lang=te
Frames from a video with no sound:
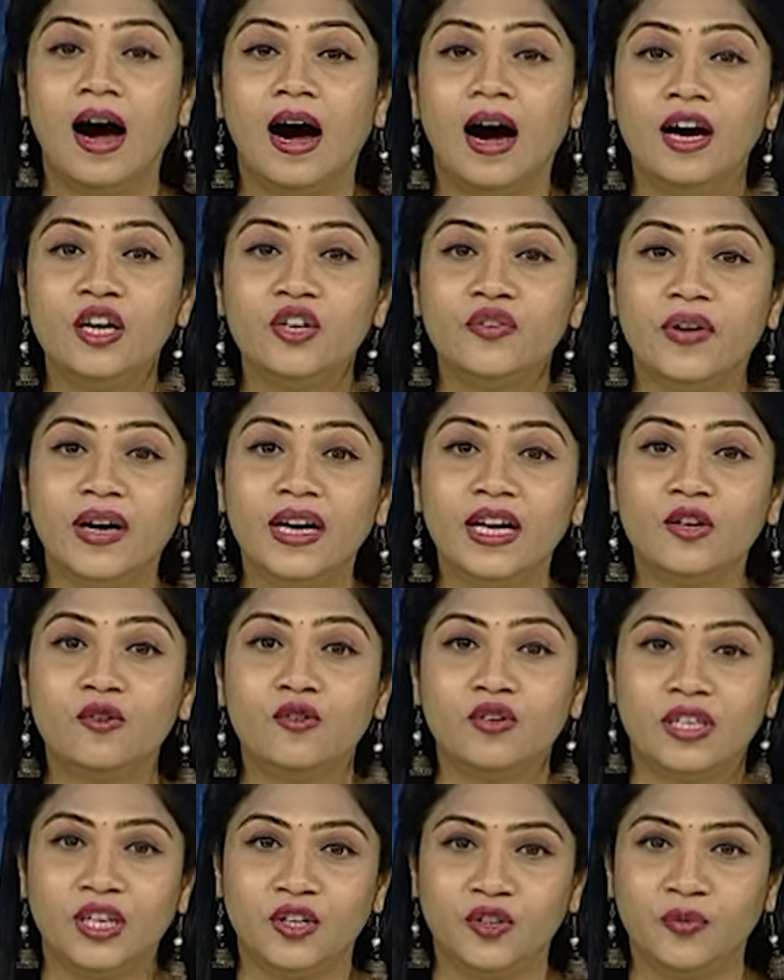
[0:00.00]
ఆరు వేల
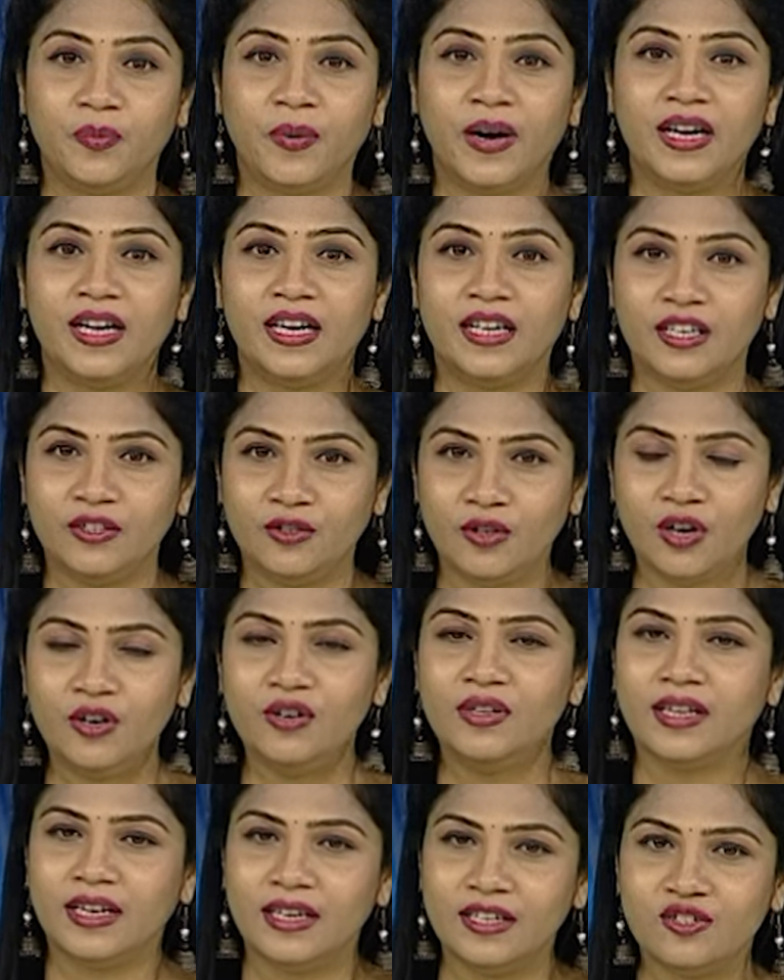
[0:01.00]
కోట్ల రూపాయల నిధులను
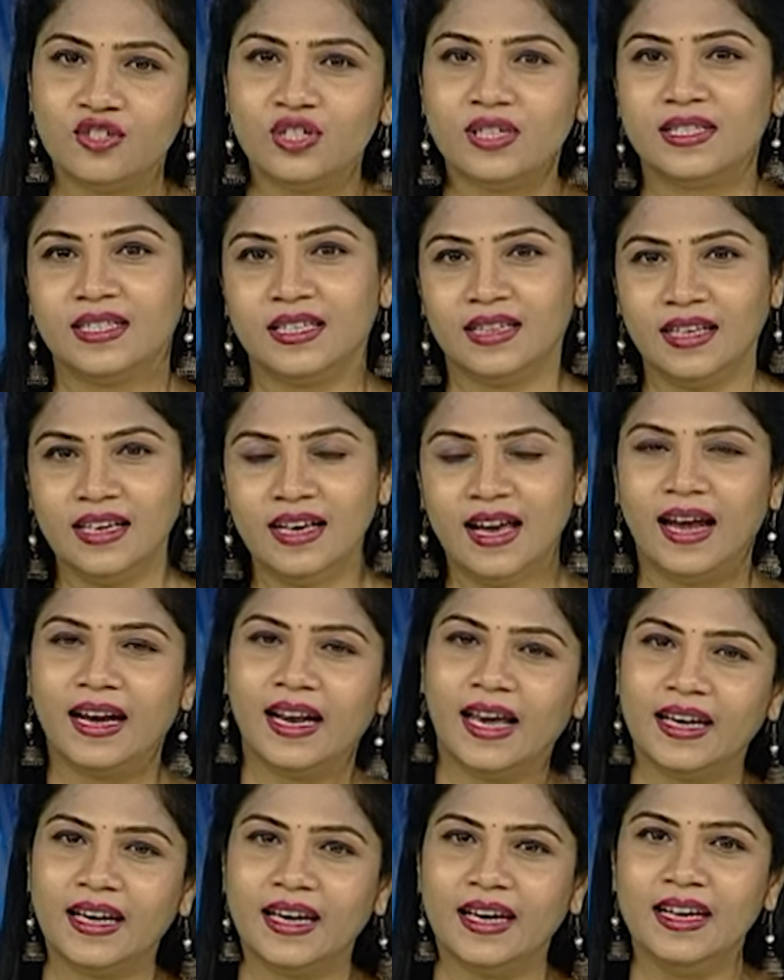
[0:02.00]
రిలీజ్ చేసింది
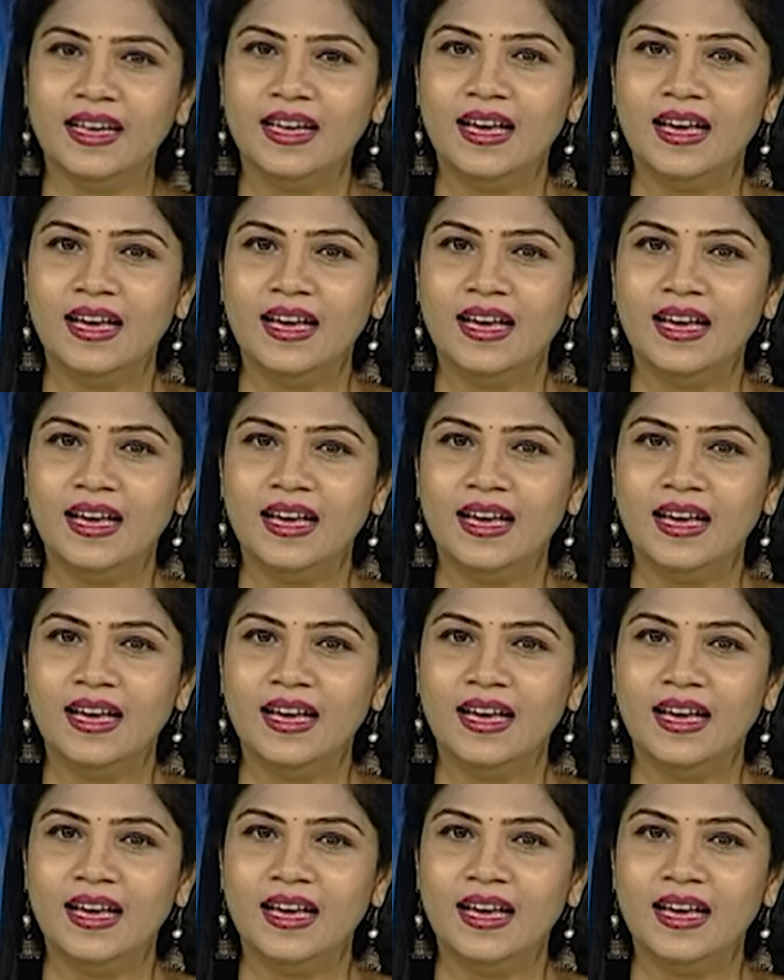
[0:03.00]
అలాగే